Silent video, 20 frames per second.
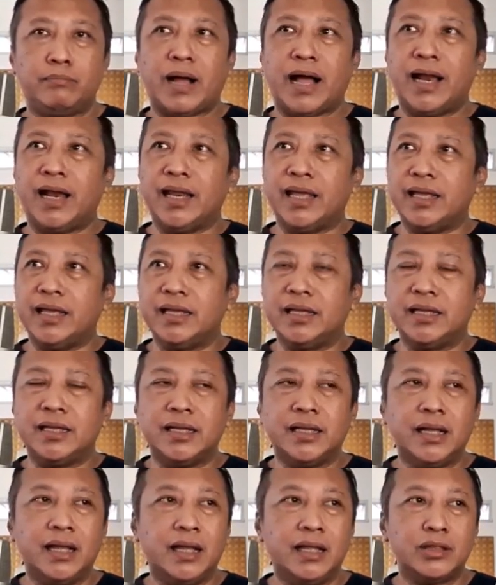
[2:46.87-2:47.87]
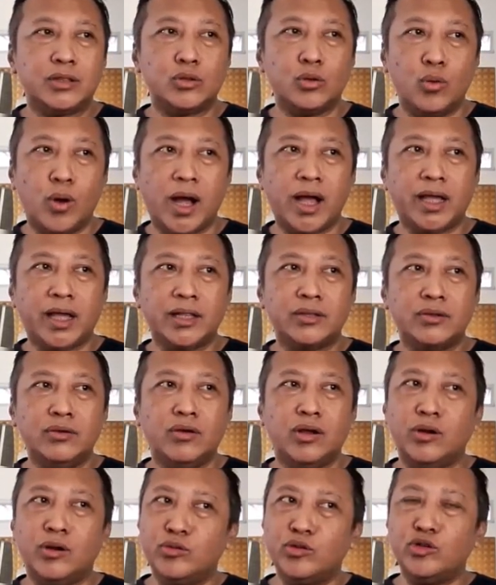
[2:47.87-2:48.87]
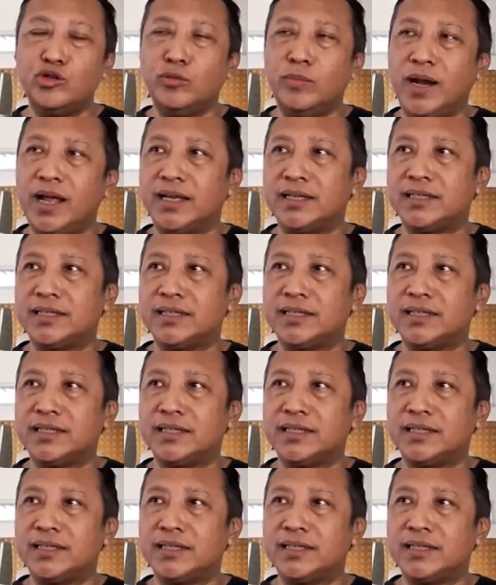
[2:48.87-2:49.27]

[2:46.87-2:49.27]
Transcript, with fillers: paling tua itu 2017